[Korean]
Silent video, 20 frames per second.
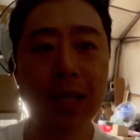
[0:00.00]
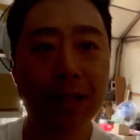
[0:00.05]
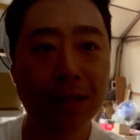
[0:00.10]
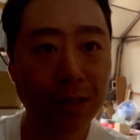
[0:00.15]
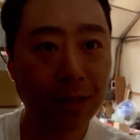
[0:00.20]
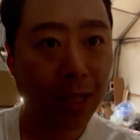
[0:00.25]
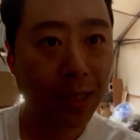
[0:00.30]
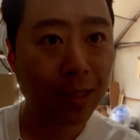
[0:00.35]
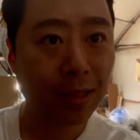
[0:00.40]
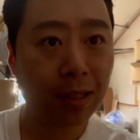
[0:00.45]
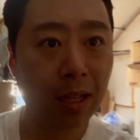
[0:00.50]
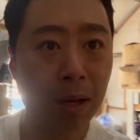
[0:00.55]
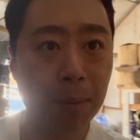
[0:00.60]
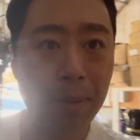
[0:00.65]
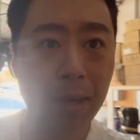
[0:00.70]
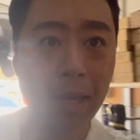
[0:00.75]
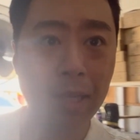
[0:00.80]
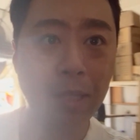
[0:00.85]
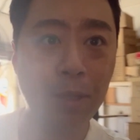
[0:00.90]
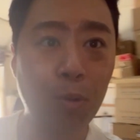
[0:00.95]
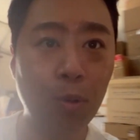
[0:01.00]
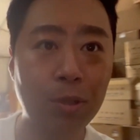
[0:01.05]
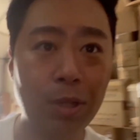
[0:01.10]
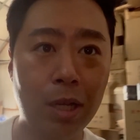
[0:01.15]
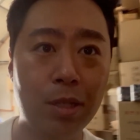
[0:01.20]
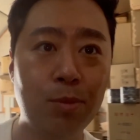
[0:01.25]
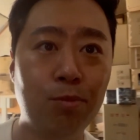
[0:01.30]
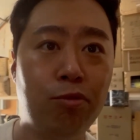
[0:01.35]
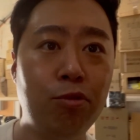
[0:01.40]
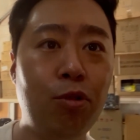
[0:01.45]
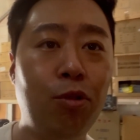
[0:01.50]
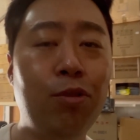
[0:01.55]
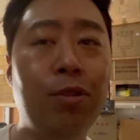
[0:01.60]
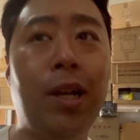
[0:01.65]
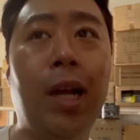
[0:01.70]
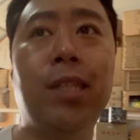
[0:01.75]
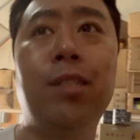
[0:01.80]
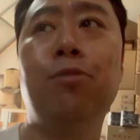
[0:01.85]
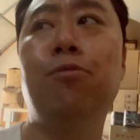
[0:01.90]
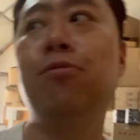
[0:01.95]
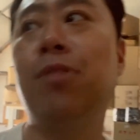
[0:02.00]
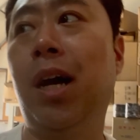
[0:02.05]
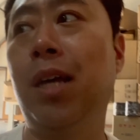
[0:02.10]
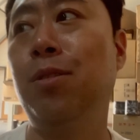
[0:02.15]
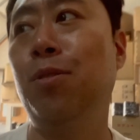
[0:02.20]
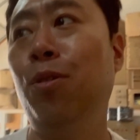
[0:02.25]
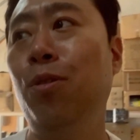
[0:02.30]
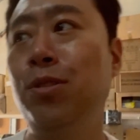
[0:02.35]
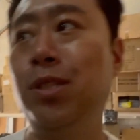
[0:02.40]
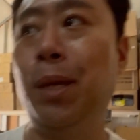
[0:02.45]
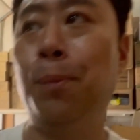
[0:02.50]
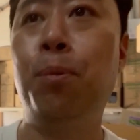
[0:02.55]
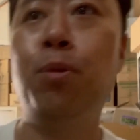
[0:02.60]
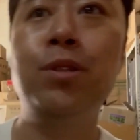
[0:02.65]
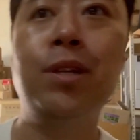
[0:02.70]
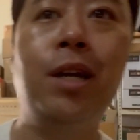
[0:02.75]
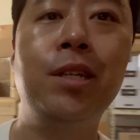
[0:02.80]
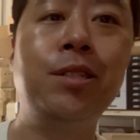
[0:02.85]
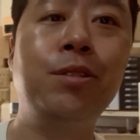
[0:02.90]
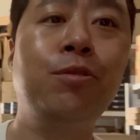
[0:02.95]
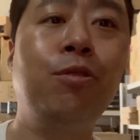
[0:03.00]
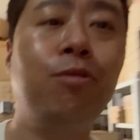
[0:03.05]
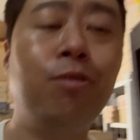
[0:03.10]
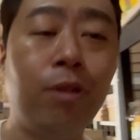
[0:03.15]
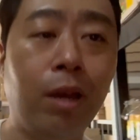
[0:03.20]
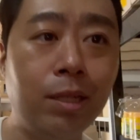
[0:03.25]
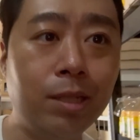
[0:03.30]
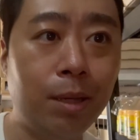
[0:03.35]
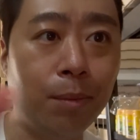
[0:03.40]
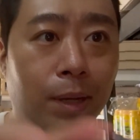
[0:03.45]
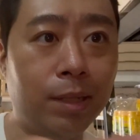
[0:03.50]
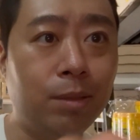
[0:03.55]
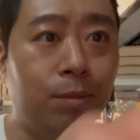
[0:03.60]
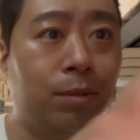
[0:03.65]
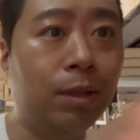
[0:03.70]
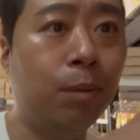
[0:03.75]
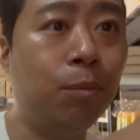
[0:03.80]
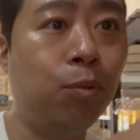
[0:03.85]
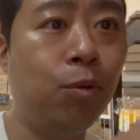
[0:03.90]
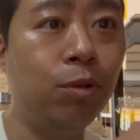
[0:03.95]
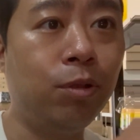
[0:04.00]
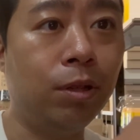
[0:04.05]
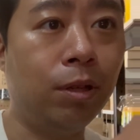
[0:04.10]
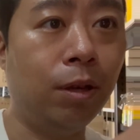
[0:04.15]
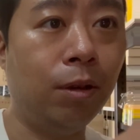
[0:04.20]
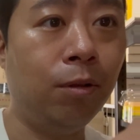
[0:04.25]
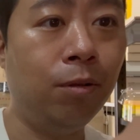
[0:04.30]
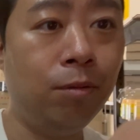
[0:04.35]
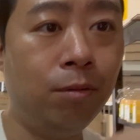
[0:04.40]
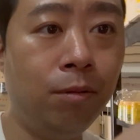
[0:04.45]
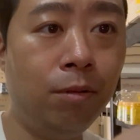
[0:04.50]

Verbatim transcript: 체크를 하신 다음에 이곳에 와서 물건을 가지고 가서 재포장하시는 경우가 굉장히 많습니다. 한번 보여드릴게요.